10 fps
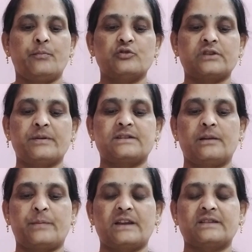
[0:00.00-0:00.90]
భూ
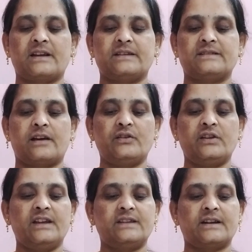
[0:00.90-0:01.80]
సమస్యలను పరిష్కరిస్తారు
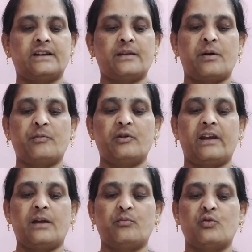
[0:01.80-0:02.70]
ఈ చట్టం అమలు
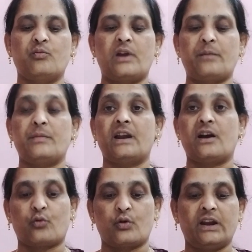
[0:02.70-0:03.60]
వల్ల భూములు
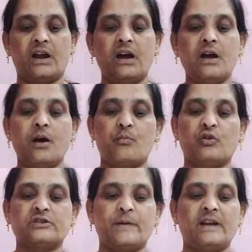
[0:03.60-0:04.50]
అమ్మినా కొనినా
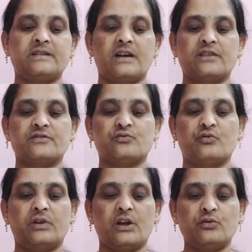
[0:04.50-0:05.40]
మోసపోయే ఛాన్స్
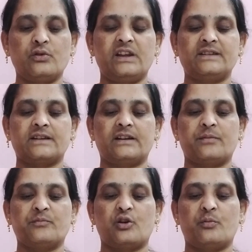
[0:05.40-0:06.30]
ఉండదు ఈ
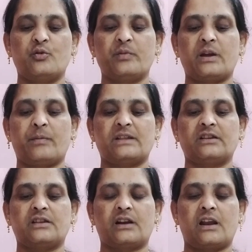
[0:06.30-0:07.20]
చట్టంతో భూమికి
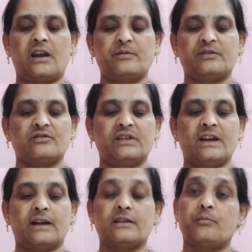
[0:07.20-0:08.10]
భద్రత
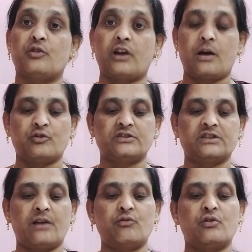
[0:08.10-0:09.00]
లభిస్తుంది గతంలో
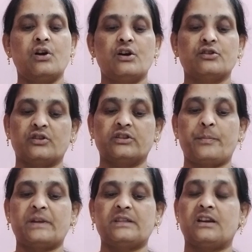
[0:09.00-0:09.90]
రామోజీరావు సొంత
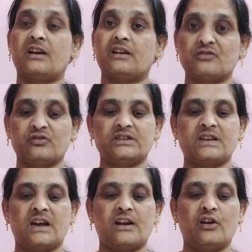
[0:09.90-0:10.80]
పత్రిక సొంత
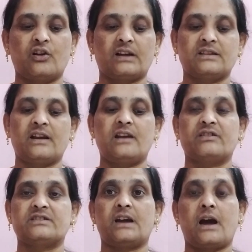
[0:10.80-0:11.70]
ఛానల్లో కథనాలు
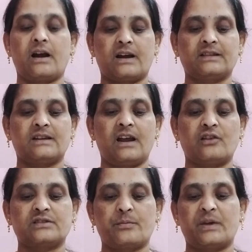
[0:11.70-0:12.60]
వచ్చాయి ఆ
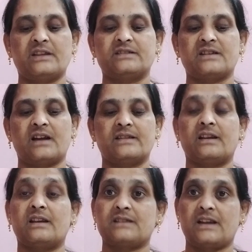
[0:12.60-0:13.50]
కథనాలకు సంబంధించిన
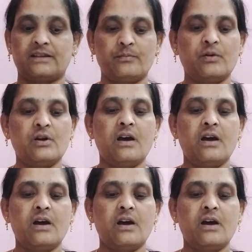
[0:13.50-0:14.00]
ఆధారాలు సైతం